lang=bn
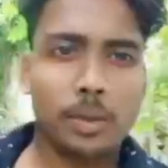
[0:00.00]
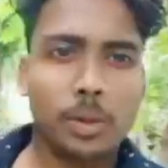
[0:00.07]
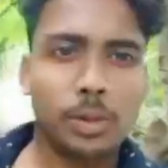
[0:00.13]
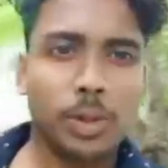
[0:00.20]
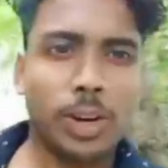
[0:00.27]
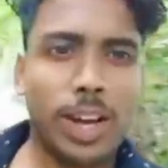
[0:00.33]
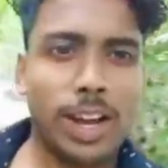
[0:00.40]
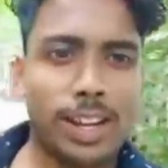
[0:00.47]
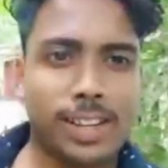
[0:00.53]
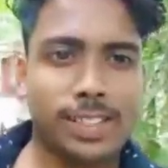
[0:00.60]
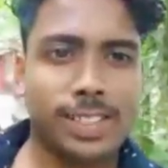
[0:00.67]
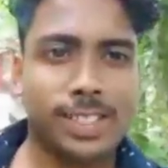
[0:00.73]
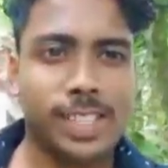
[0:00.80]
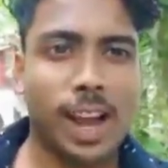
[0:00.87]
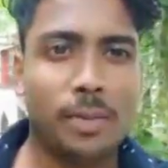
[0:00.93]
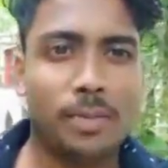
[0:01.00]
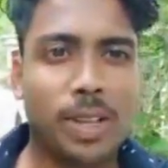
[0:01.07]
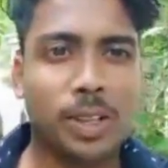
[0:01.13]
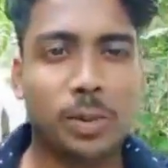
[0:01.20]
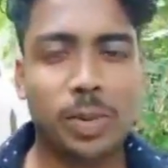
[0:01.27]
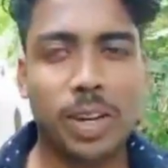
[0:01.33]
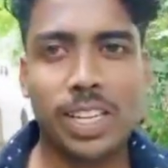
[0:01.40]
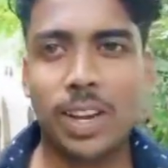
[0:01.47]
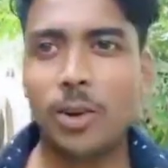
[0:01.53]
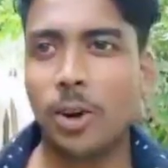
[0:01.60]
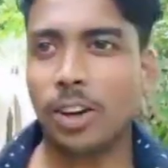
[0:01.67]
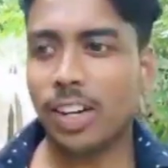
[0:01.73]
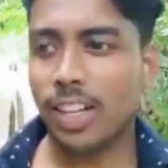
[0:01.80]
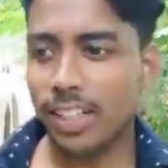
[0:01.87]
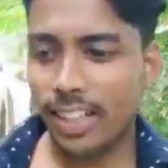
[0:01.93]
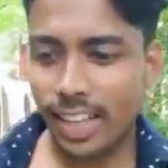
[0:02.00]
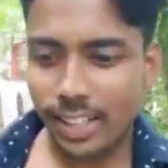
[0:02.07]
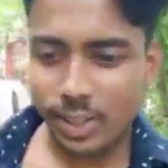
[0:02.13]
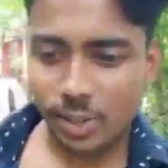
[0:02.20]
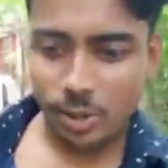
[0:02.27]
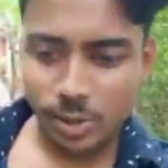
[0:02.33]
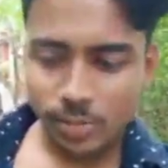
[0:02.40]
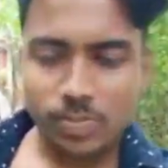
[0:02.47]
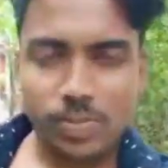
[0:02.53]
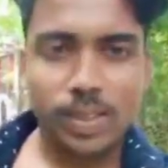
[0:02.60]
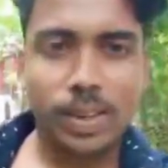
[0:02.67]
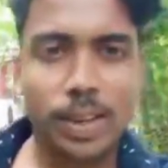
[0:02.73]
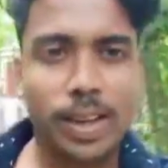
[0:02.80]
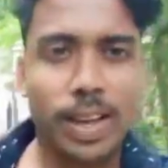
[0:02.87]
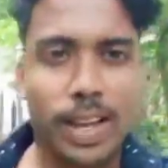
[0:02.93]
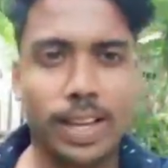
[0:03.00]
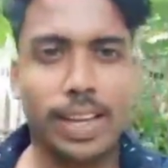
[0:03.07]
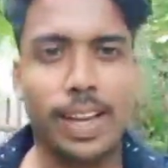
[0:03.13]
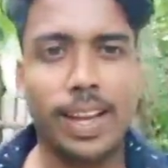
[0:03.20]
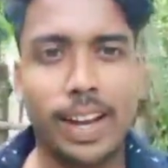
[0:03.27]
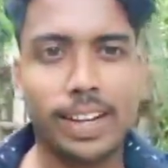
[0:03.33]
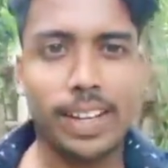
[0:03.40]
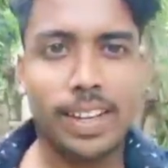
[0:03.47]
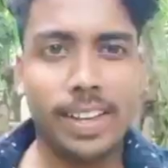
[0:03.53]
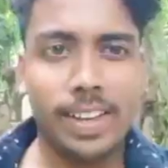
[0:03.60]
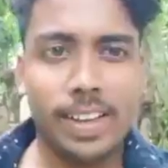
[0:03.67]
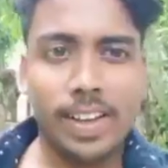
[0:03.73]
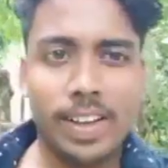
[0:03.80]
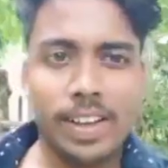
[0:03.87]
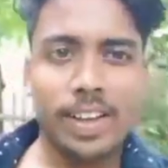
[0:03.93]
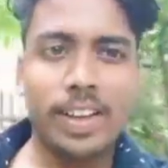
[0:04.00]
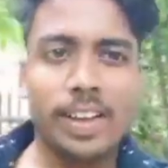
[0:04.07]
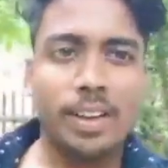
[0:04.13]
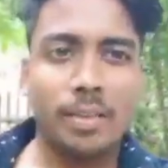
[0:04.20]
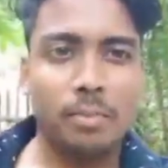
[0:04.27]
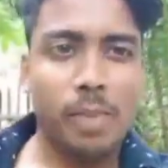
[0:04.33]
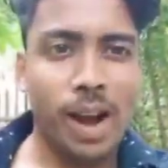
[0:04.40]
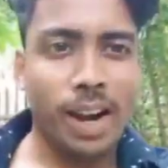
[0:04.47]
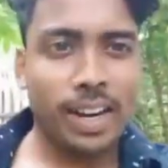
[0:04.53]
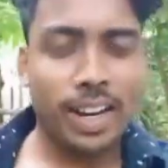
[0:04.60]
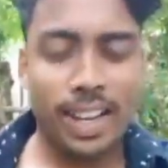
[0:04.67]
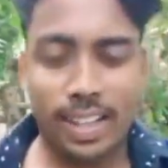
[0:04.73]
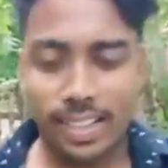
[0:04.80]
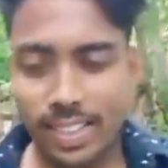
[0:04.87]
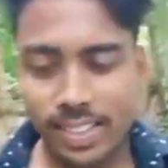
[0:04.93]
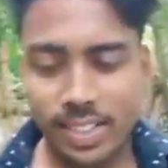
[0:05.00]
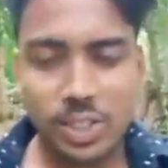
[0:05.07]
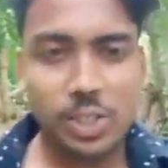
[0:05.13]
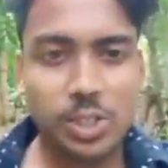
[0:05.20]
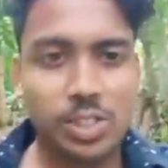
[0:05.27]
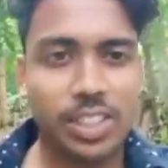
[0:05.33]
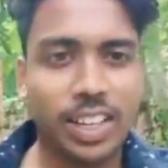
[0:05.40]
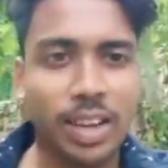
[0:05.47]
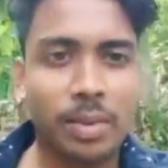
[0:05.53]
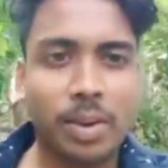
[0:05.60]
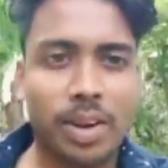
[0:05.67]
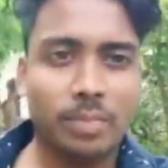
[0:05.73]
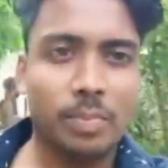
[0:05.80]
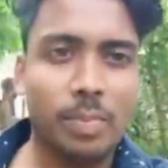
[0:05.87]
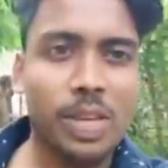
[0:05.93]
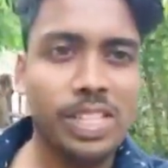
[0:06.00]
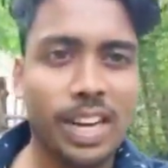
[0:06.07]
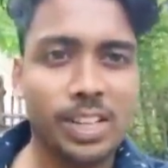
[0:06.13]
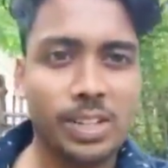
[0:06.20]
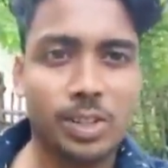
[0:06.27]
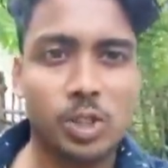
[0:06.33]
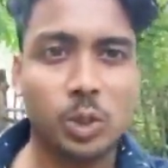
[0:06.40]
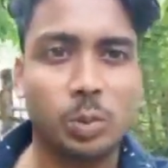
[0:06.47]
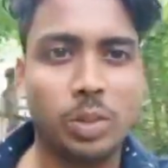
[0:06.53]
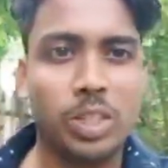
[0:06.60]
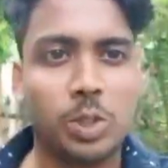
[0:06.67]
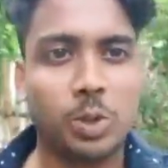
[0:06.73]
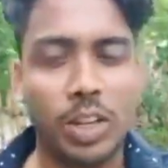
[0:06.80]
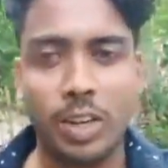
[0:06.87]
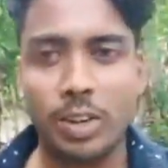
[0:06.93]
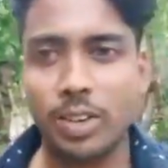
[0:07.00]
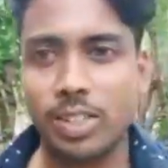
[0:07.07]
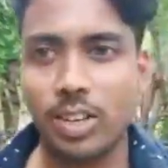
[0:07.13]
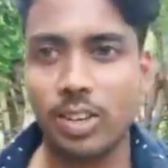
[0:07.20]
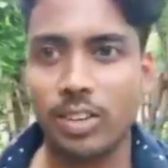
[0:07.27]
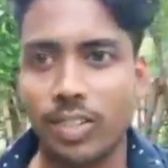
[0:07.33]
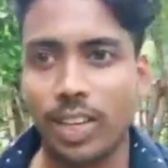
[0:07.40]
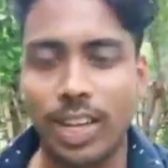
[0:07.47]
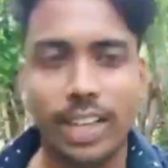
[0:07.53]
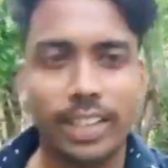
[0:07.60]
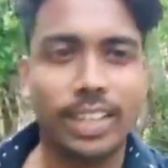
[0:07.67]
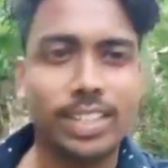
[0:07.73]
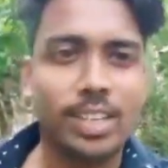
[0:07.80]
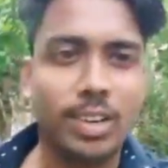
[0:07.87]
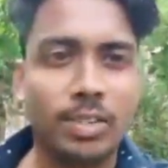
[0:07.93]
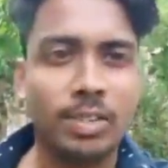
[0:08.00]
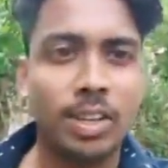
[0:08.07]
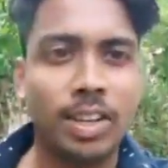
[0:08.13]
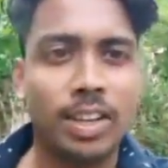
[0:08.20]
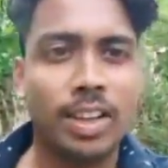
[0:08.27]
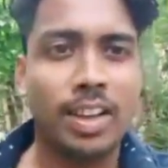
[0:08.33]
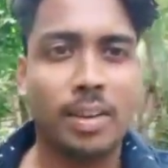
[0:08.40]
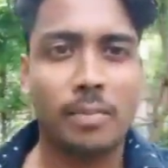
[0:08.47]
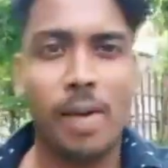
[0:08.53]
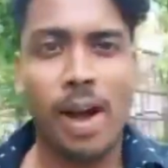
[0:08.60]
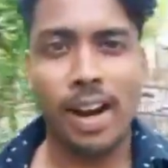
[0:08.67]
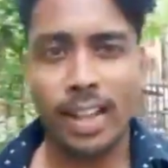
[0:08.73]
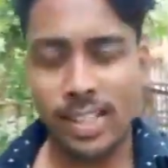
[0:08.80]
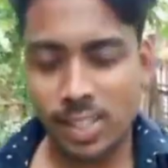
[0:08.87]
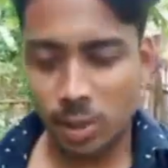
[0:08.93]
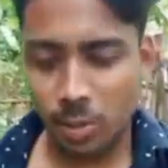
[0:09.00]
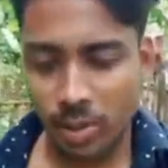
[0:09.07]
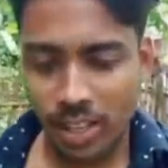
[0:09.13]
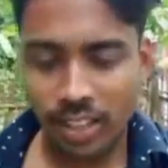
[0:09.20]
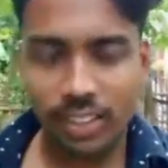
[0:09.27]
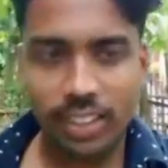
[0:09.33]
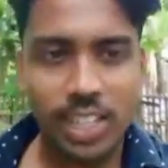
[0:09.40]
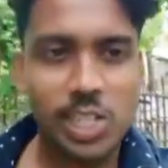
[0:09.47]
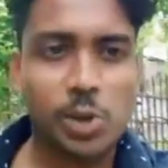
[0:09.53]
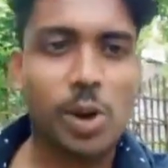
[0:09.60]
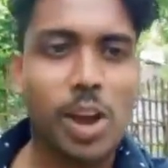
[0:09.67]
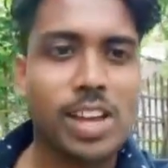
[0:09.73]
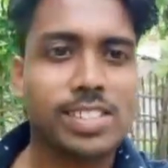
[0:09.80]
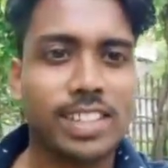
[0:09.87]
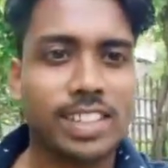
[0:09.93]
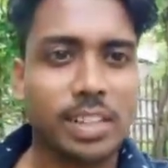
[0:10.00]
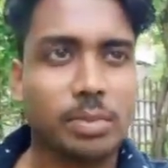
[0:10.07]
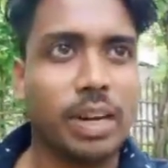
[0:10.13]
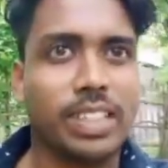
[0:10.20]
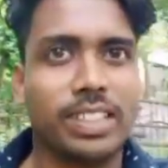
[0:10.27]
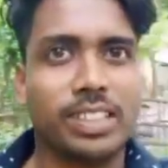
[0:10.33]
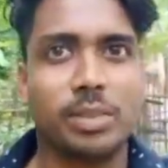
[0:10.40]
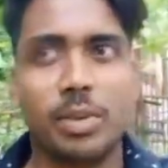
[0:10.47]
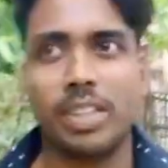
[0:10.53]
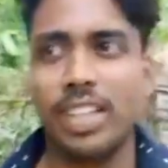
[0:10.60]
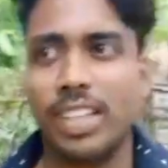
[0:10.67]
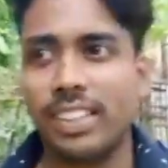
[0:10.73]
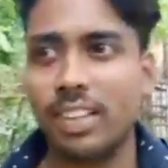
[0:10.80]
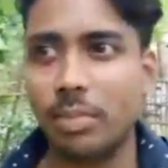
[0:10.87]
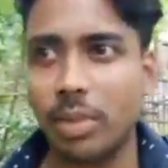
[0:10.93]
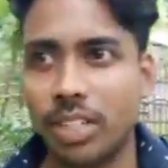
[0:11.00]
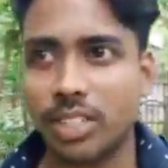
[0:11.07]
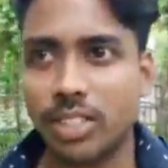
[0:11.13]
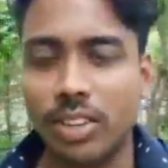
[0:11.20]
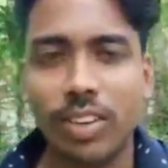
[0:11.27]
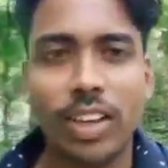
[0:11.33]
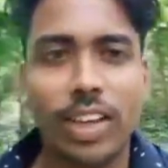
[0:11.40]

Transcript: বন্ধুরা একটু আগে যখন আমি তোমাদের দেখাবো এই যে দেখতে পাচ্ছি এই বাড়িটি বাংলা সিনেমা বিসর্জন ছবির শুটিং হয়েছিল এটা ছিল বাংলাদেশি অভিনেত্রী জয়া হাসানের বাড়ি তোমরা দেখতেই পাচ্ছ